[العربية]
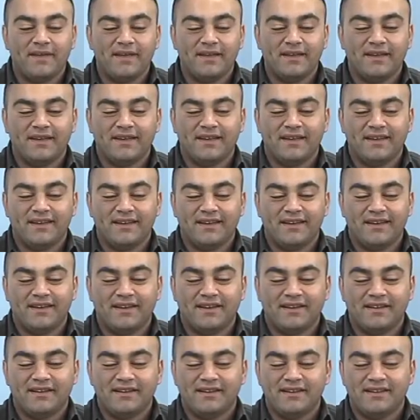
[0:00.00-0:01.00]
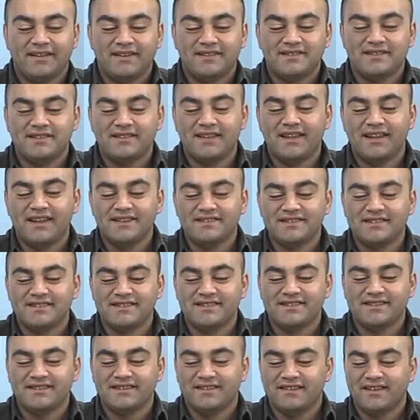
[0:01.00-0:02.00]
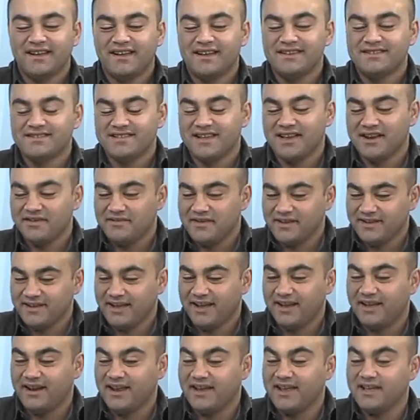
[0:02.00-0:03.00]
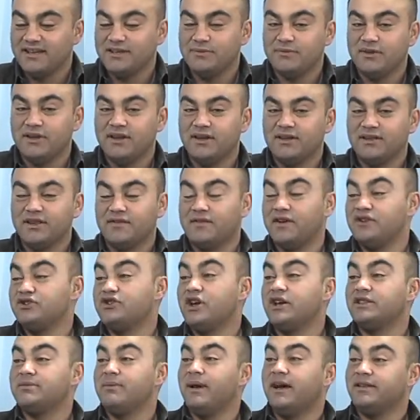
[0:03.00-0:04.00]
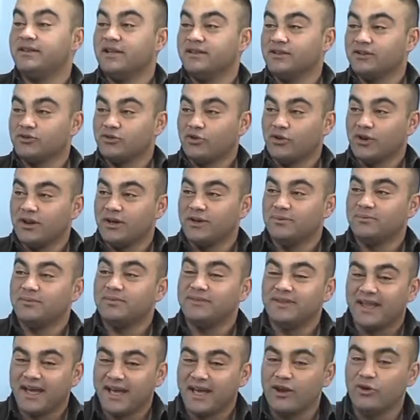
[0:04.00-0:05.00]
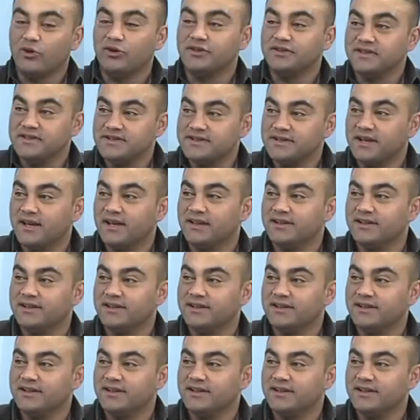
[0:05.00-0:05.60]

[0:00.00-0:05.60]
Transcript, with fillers: آه، يا ستنا العزيزة هسا أنا فاتحها الأكاديمية تفاجأت بأعداد الطلاب دخلوا آه، عندي